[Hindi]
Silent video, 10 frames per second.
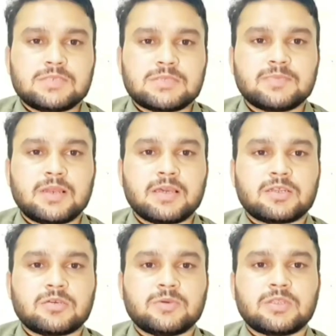बिसमीम
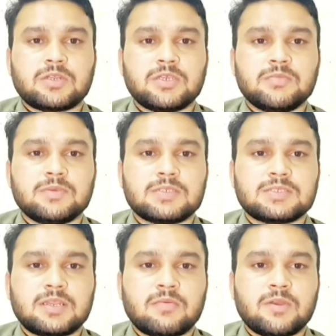
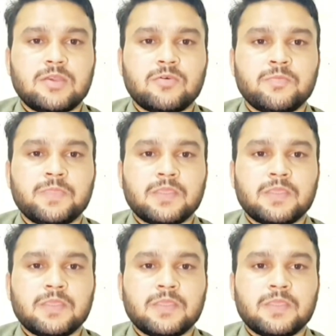अल्लाम